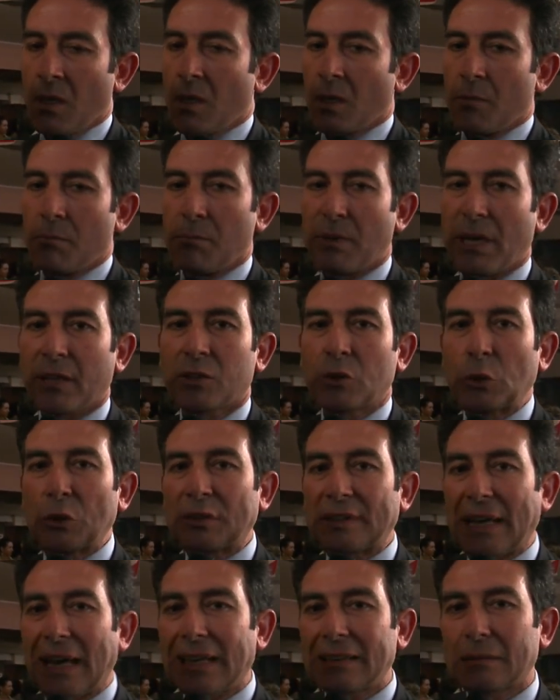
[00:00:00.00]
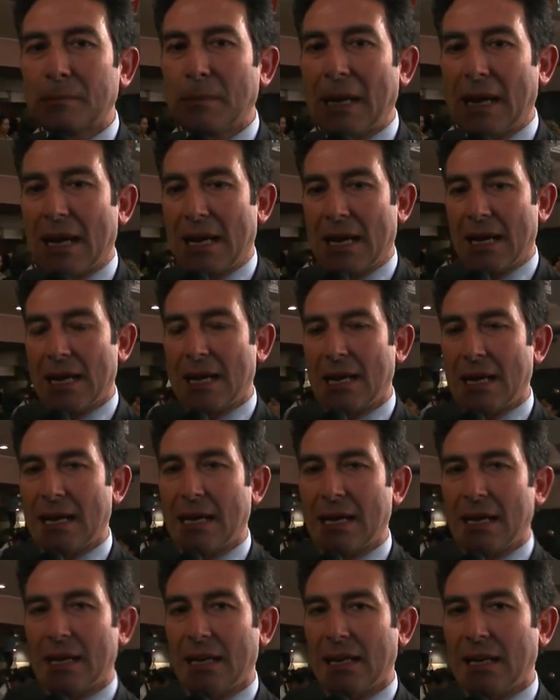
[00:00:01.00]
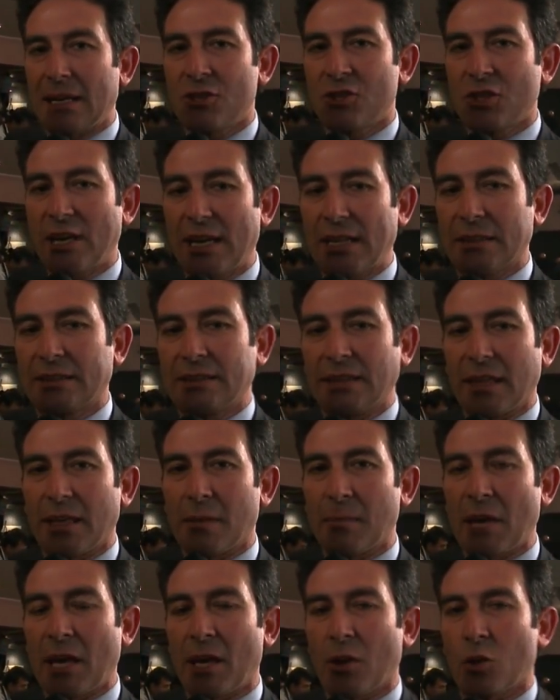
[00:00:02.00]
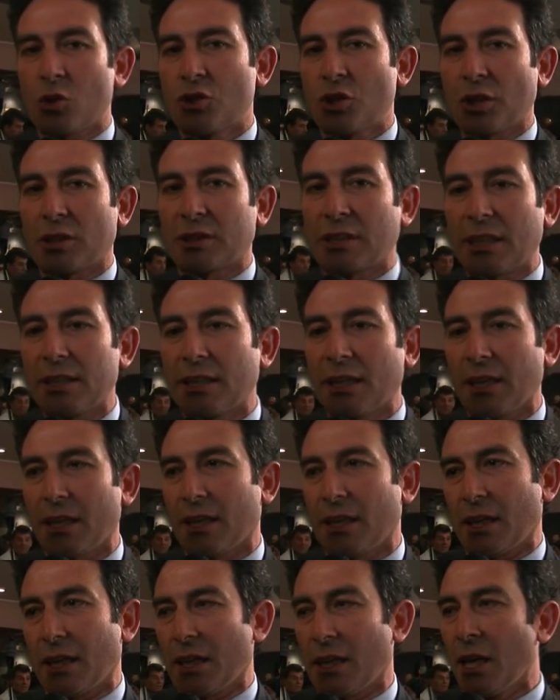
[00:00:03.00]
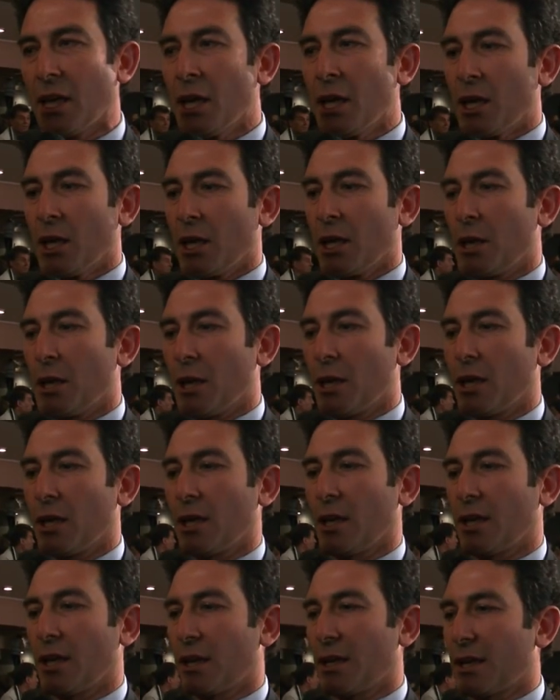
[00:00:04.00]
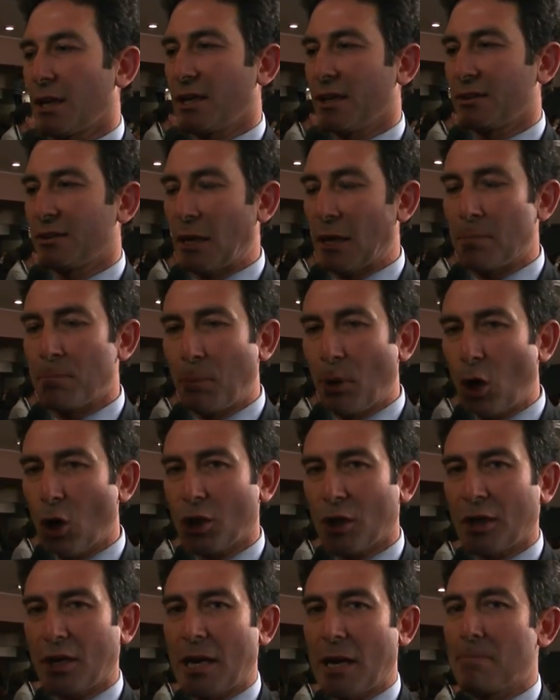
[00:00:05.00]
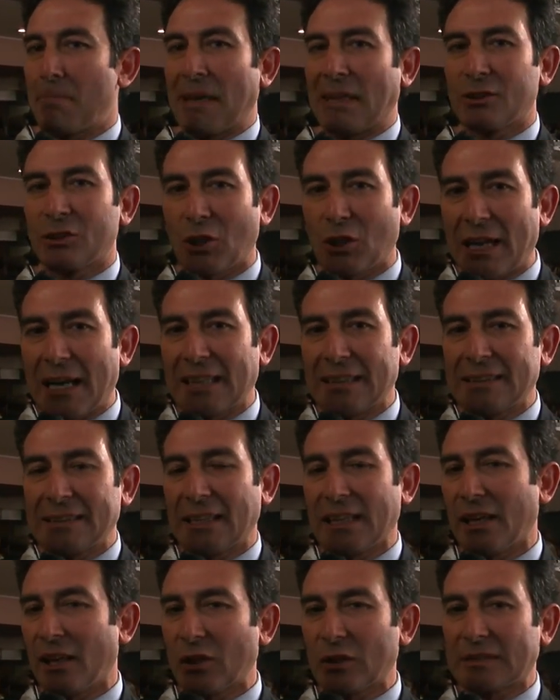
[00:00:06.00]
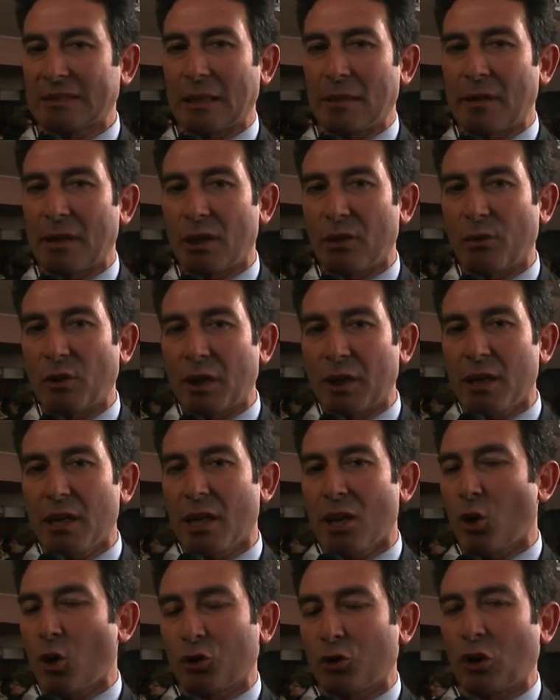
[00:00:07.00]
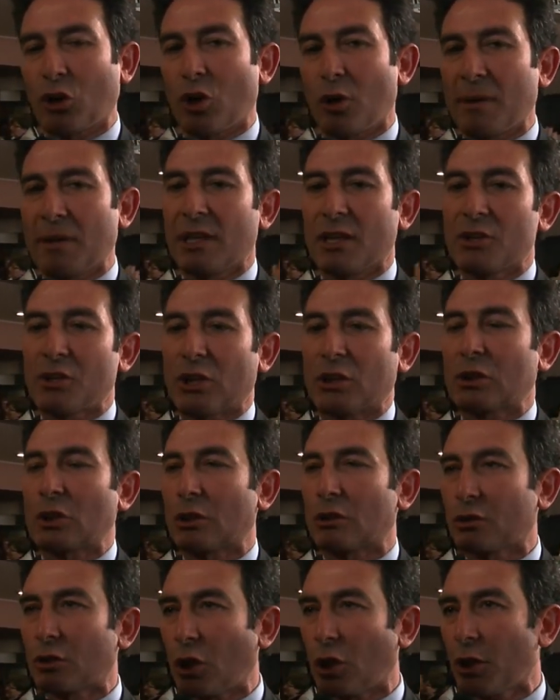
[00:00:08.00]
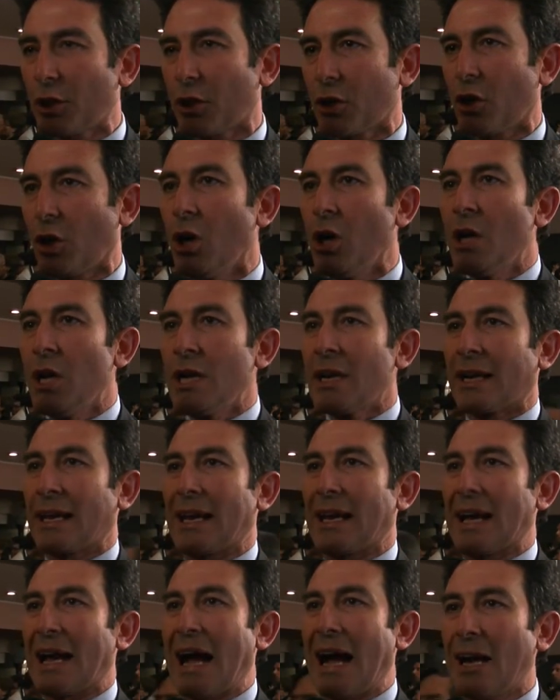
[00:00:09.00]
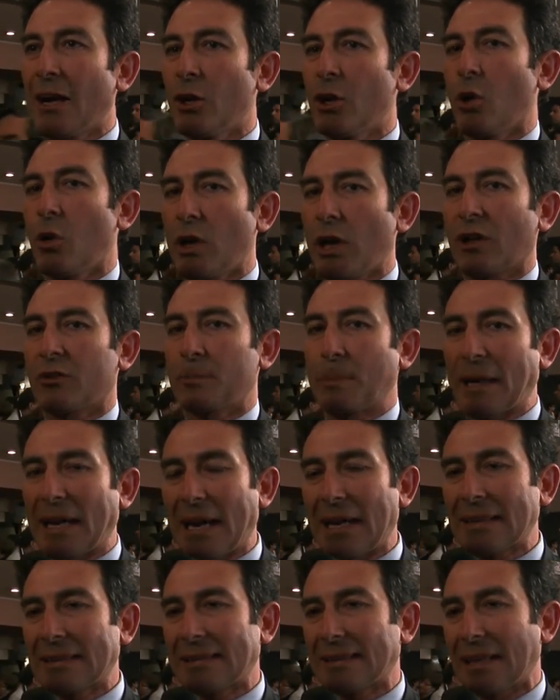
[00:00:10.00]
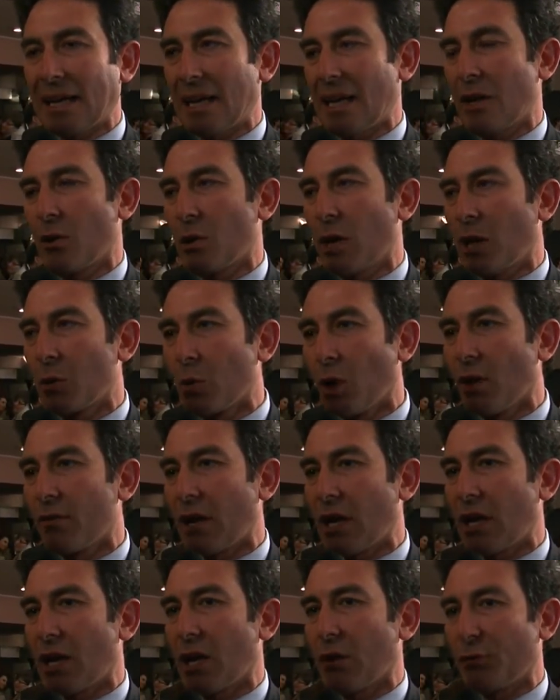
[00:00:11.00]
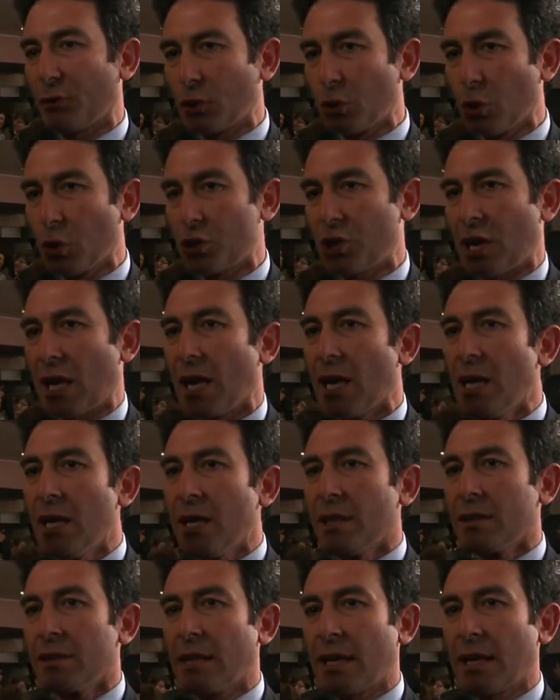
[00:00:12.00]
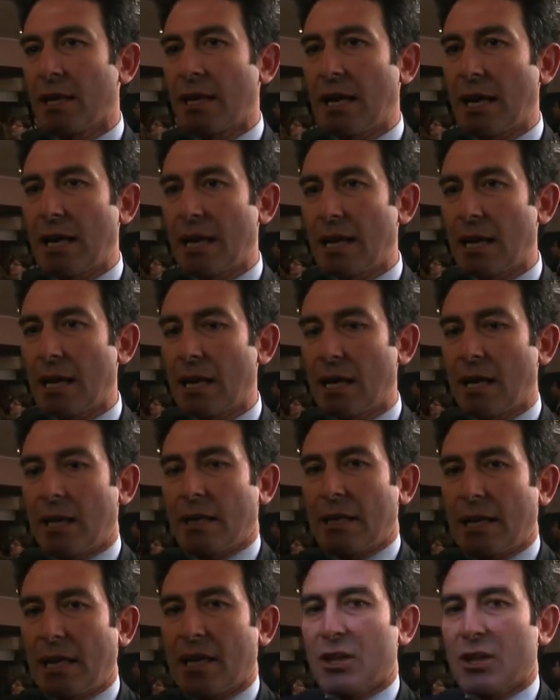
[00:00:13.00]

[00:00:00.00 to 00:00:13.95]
mi entusiasma la gente, i miei concittadini, i, che, dei borghi abbandonati delle nostre periferie così come del centro storico che hanno una speranza e una nuova fiducia nella, nella